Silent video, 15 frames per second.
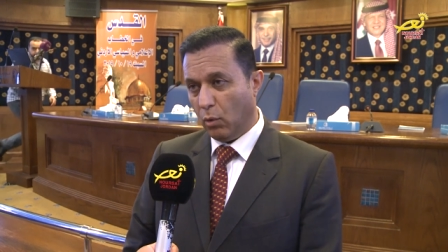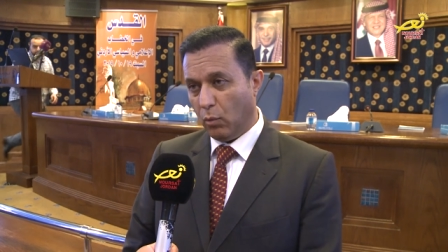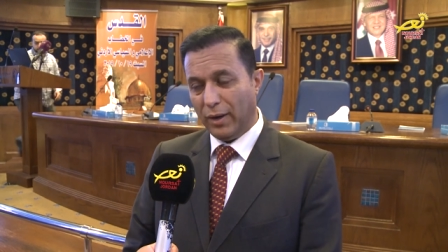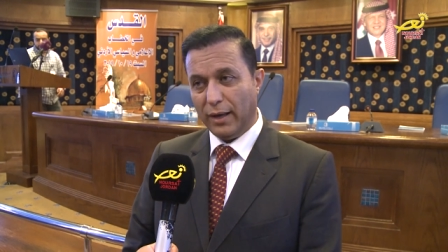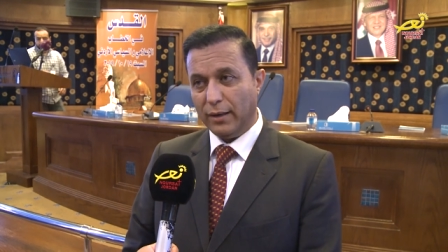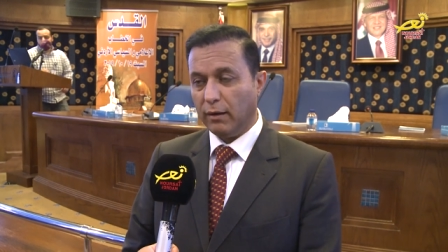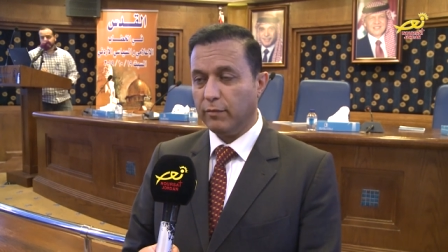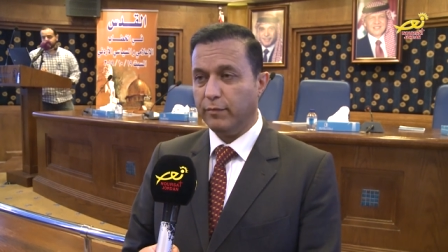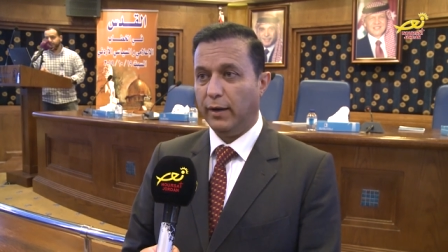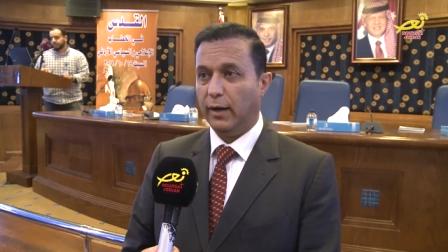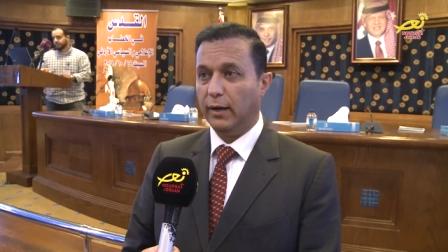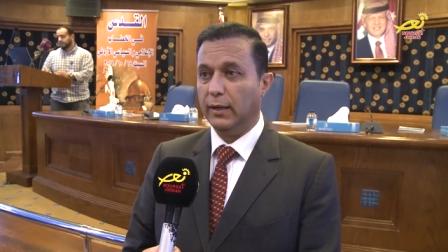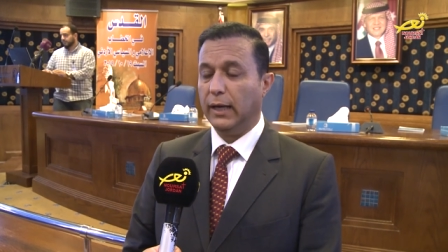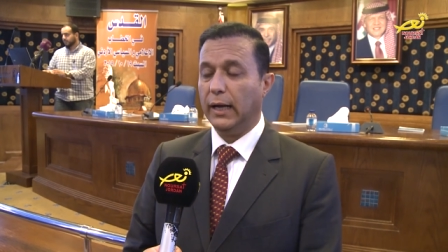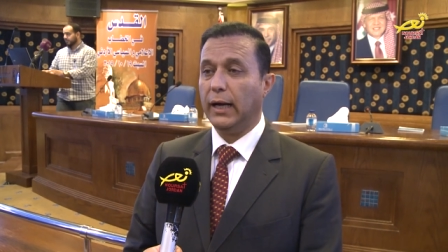ولا يخفى
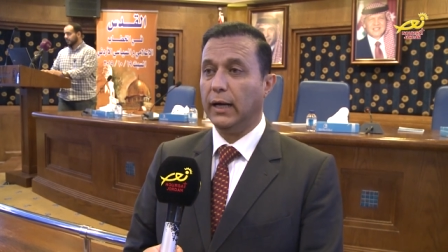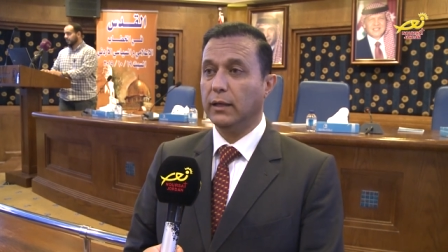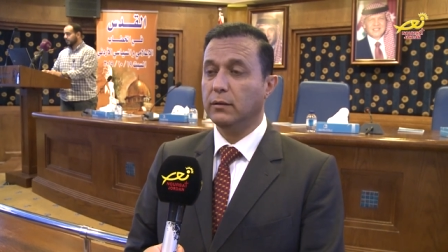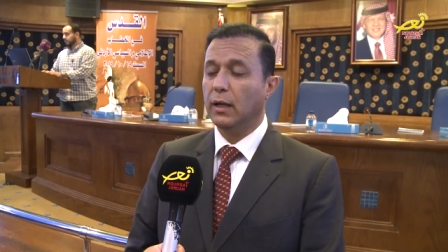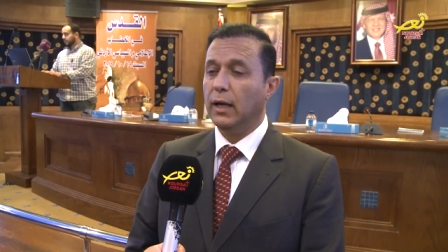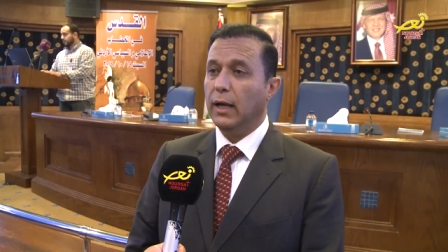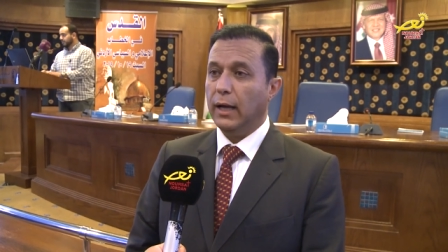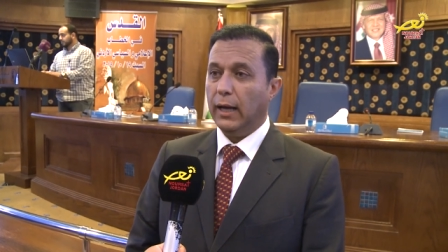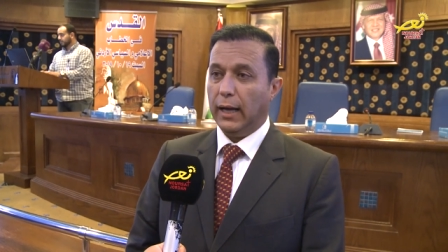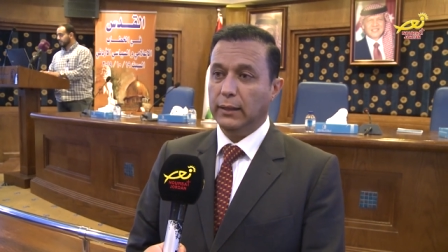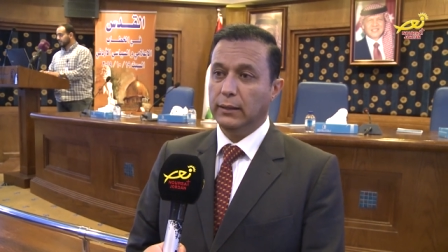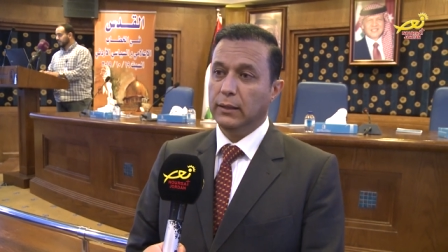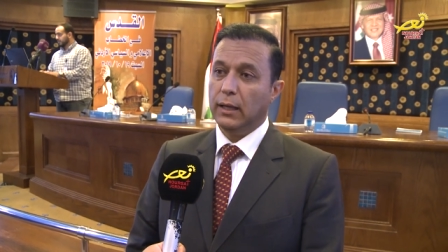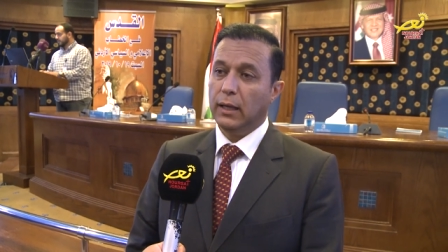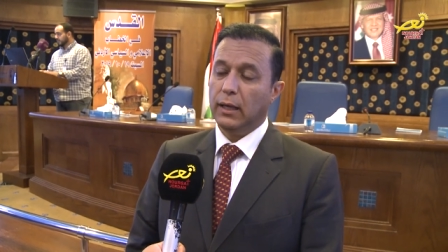على احد
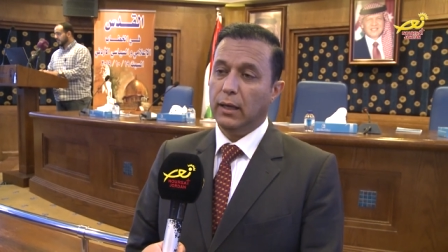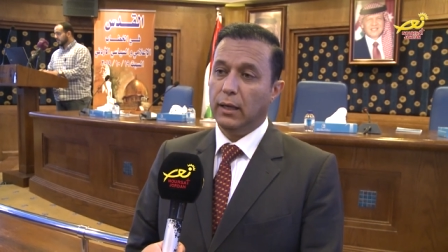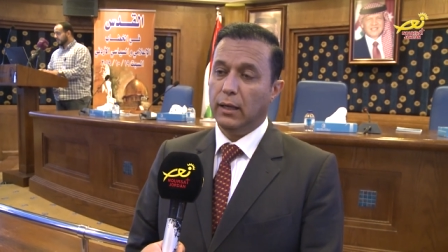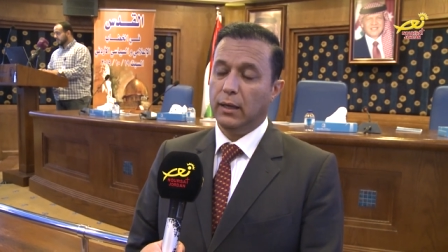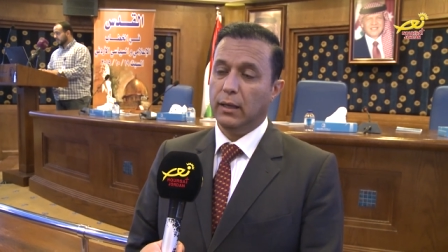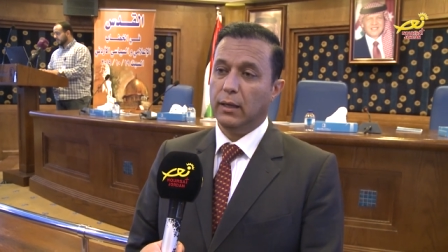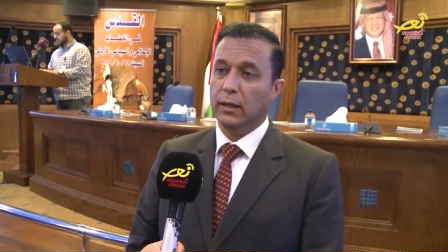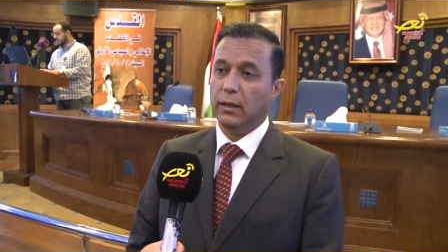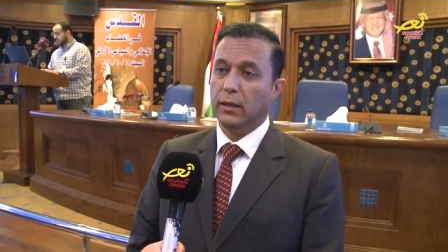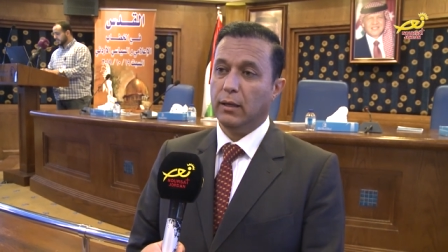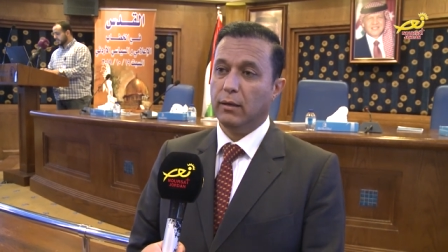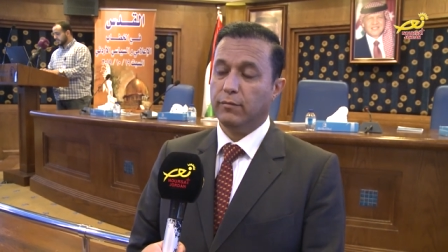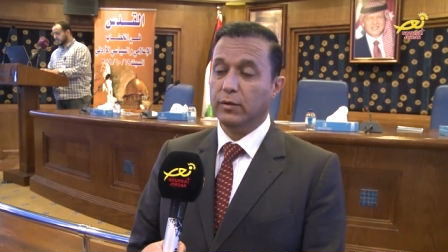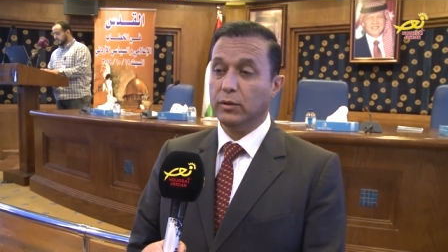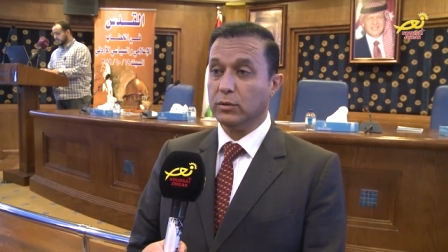ان
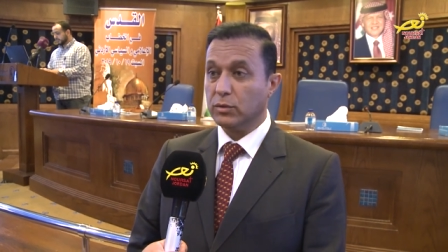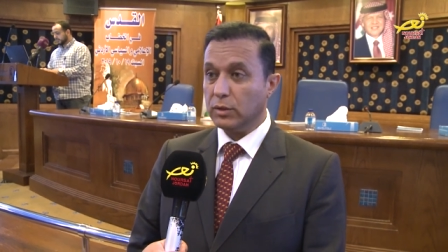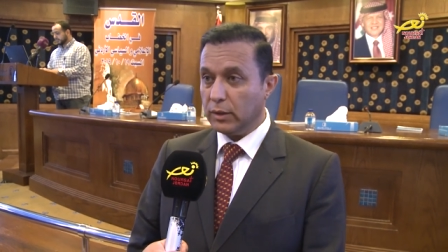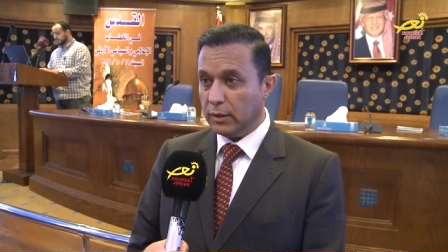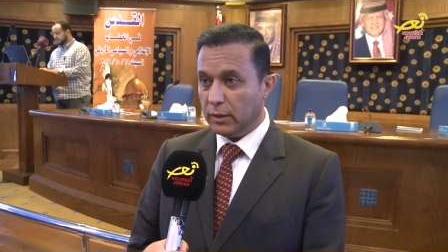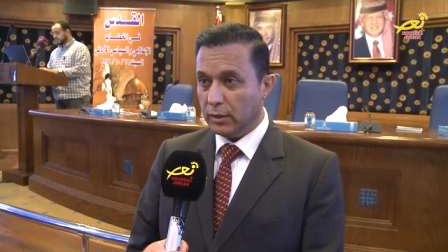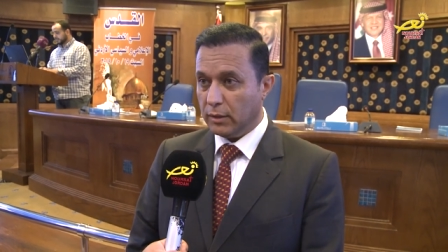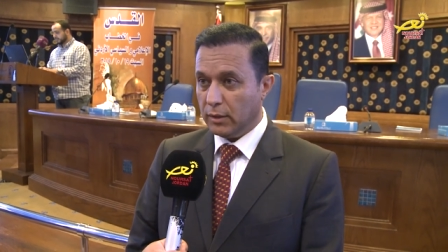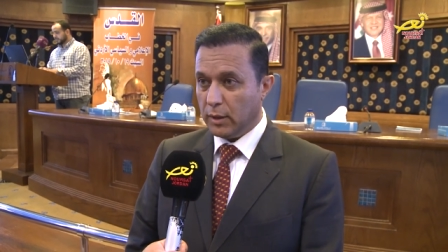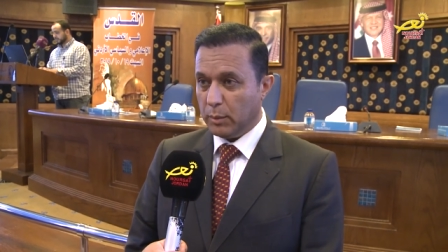آه، فلسطين